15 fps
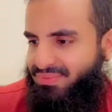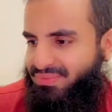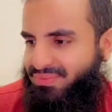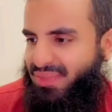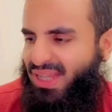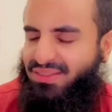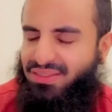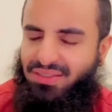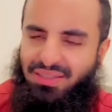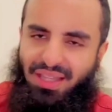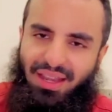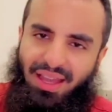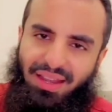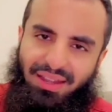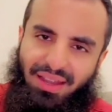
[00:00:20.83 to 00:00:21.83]
لا تسأل
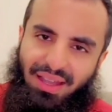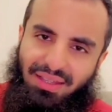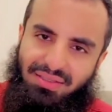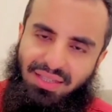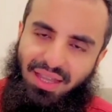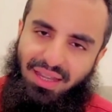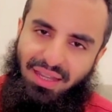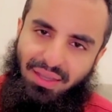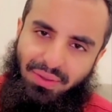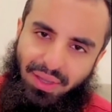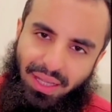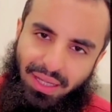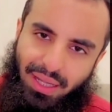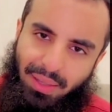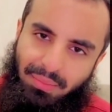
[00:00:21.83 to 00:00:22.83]
عن أحزانها
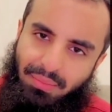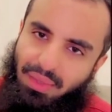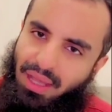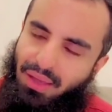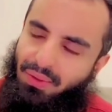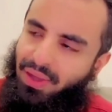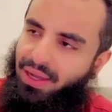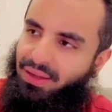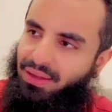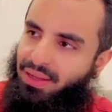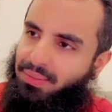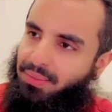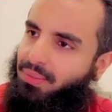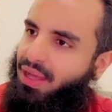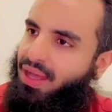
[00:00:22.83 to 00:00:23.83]
وعن همها وعن
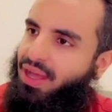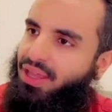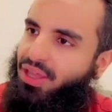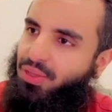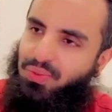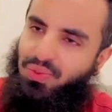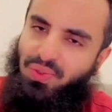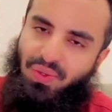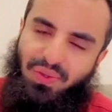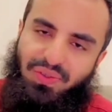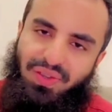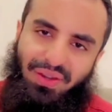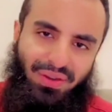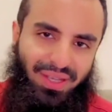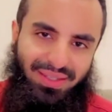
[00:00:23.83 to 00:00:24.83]
غمها يوم توفى
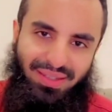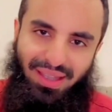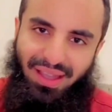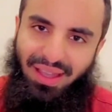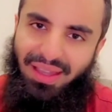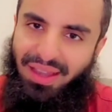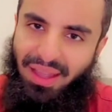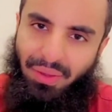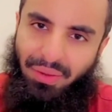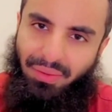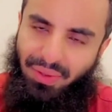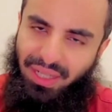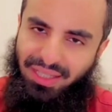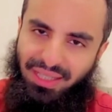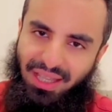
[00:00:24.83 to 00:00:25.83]
ولدها لأن
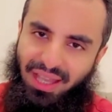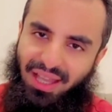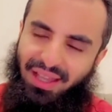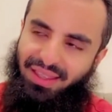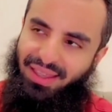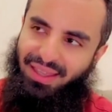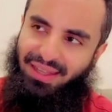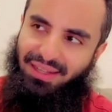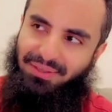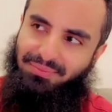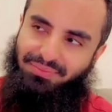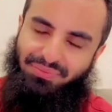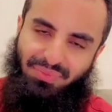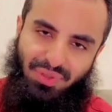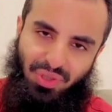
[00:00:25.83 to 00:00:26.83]
ولدها يعني
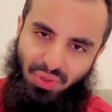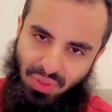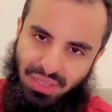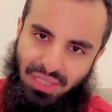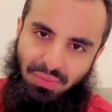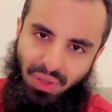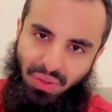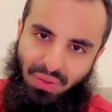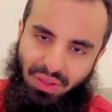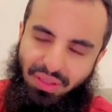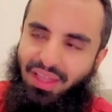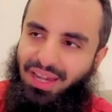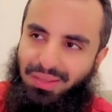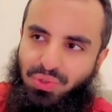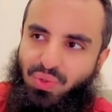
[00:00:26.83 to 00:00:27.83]
زوجها برضو
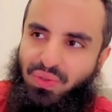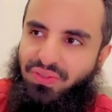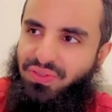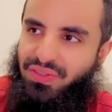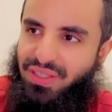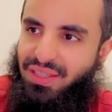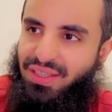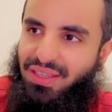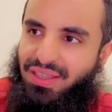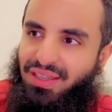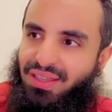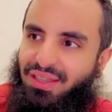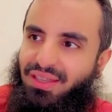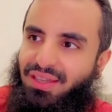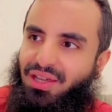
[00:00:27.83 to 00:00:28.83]
كذلك توفي
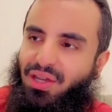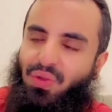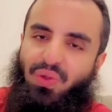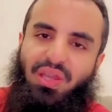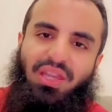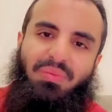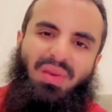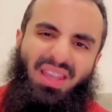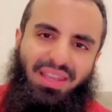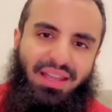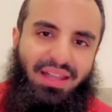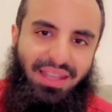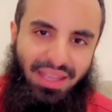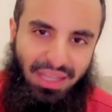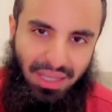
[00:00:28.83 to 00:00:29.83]
هو اللي مالي
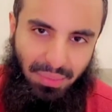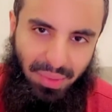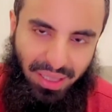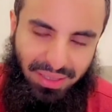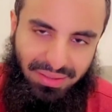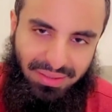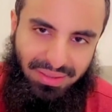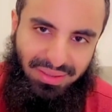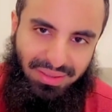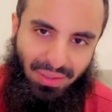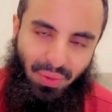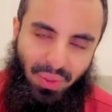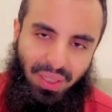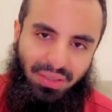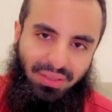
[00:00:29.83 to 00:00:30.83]
عليها البيت هو
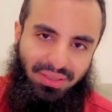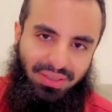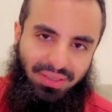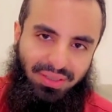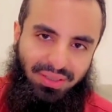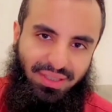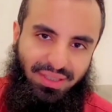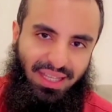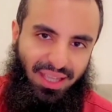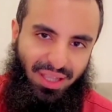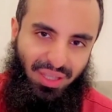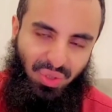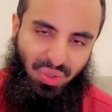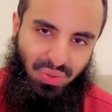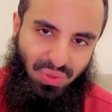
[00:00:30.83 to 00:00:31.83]
اللي يرد عليها
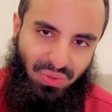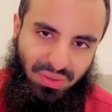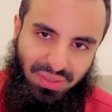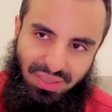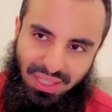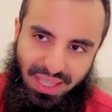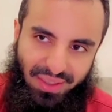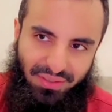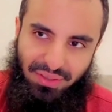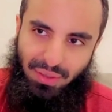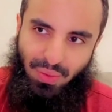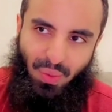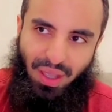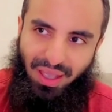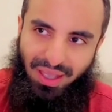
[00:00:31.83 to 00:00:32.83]
الصوت كيف
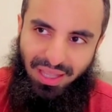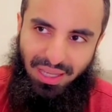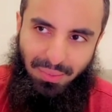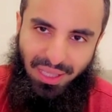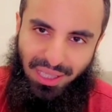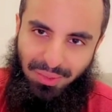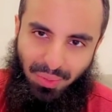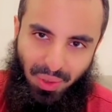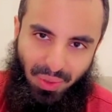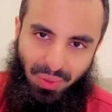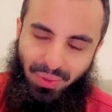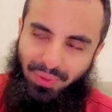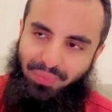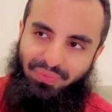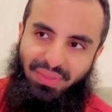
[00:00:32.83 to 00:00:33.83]
تتوقع البيت بيكون